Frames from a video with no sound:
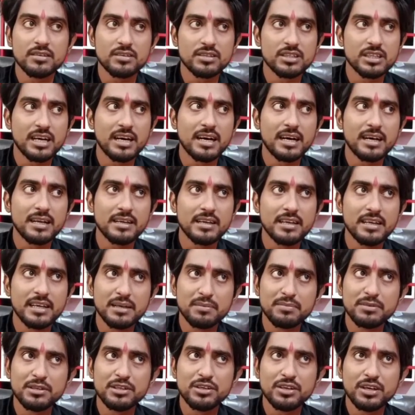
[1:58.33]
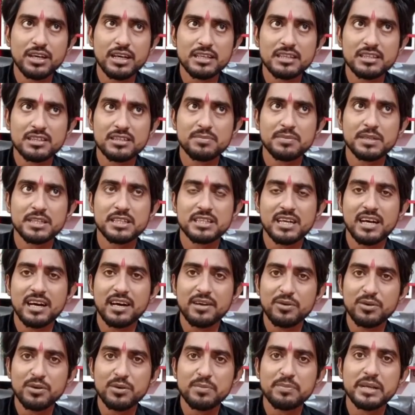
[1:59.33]
चार एक वीडियो है जिसमें चार
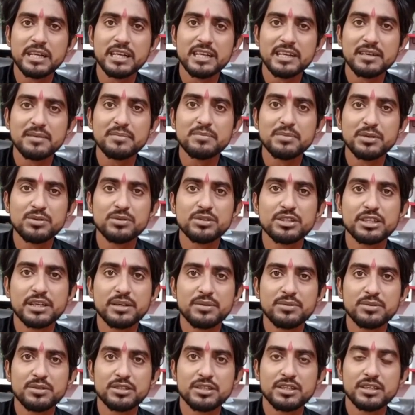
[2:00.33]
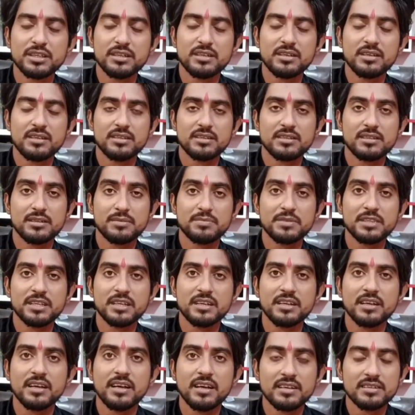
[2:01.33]
और मिलियन व्यूज़ है कुछ
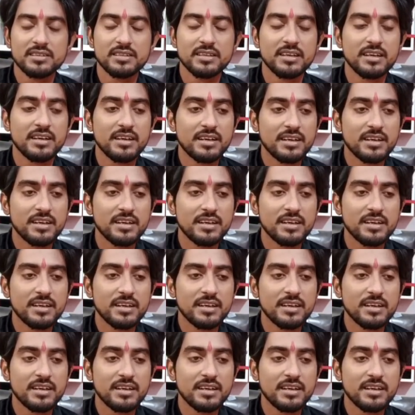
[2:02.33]
समथिंग ऐसे